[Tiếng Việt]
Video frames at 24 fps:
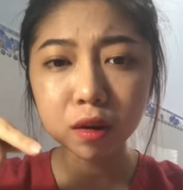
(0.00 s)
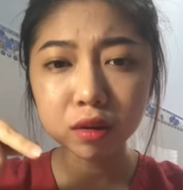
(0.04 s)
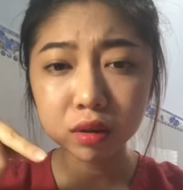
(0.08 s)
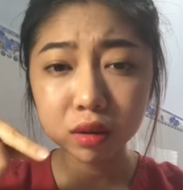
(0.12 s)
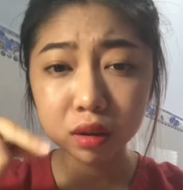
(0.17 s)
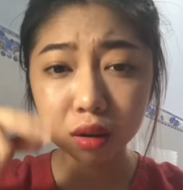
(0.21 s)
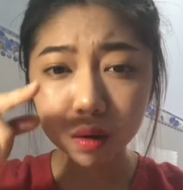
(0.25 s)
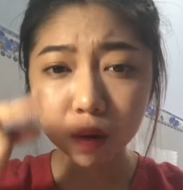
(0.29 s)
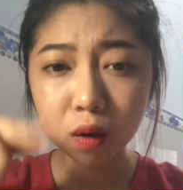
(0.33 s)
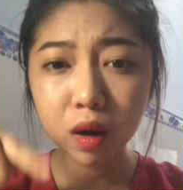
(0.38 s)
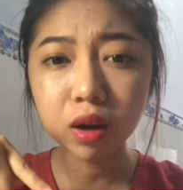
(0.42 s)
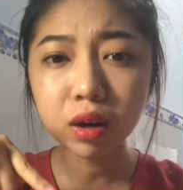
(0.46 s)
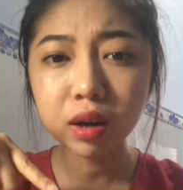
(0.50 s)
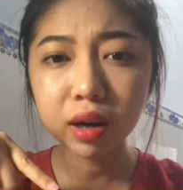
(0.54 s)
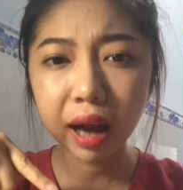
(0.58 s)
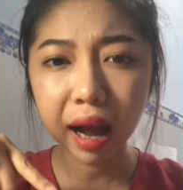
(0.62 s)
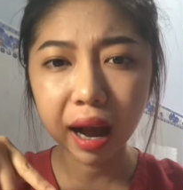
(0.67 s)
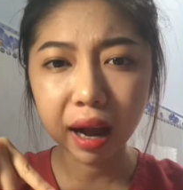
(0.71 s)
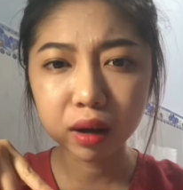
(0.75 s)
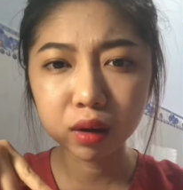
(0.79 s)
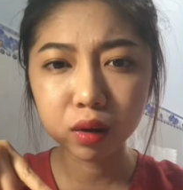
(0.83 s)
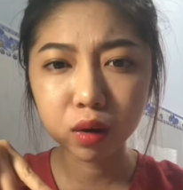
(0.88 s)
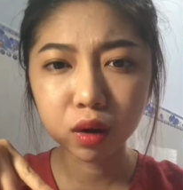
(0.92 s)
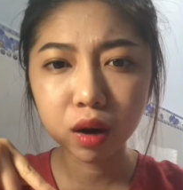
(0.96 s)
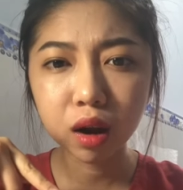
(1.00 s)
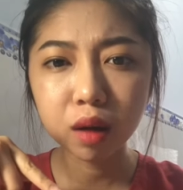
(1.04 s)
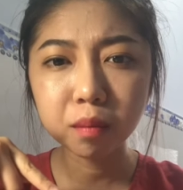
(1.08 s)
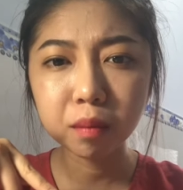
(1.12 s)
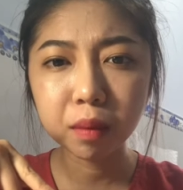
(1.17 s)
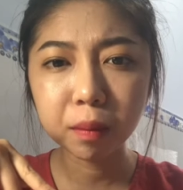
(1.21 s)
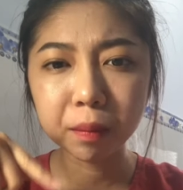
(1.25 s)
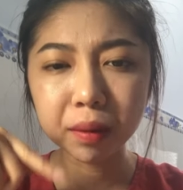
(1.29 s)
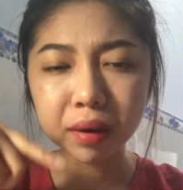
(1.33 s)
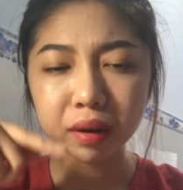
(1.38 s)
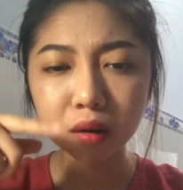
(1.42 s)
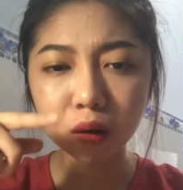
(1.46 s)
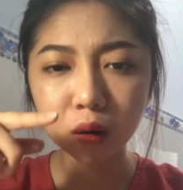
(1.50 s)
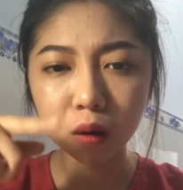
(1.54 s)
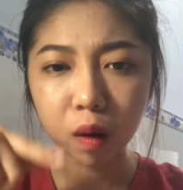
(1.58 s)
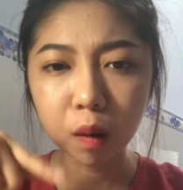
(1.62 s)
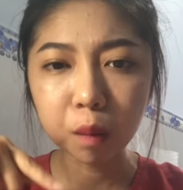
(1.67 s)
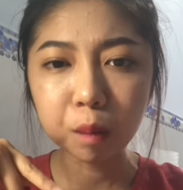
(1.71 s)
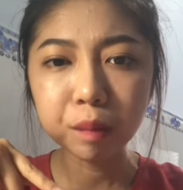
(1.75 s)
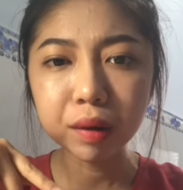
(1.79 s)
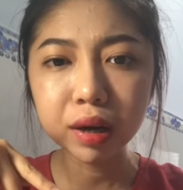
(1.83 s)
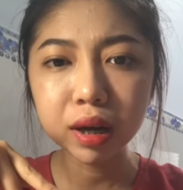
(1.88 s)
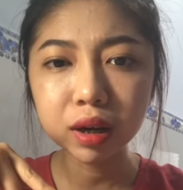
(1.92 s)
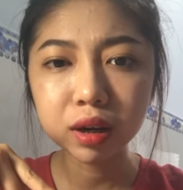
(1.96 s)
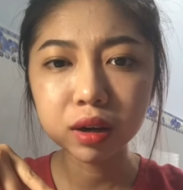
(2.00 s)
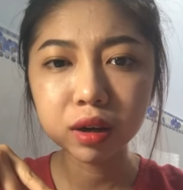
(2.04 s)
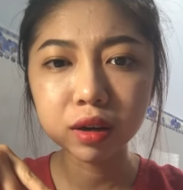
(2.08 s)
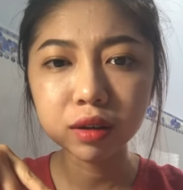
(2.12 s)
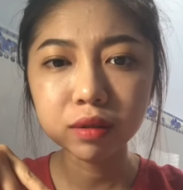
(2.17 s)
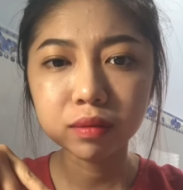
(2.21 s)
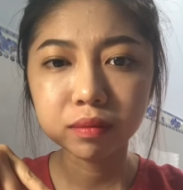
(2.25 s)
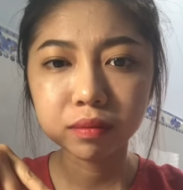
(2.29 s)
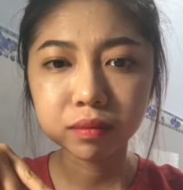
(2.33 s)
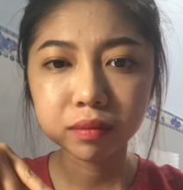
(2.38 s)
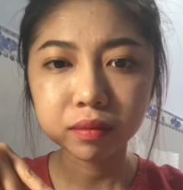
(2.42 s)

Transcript: corticoid nặng rồi đó mà mình còn không biết nữa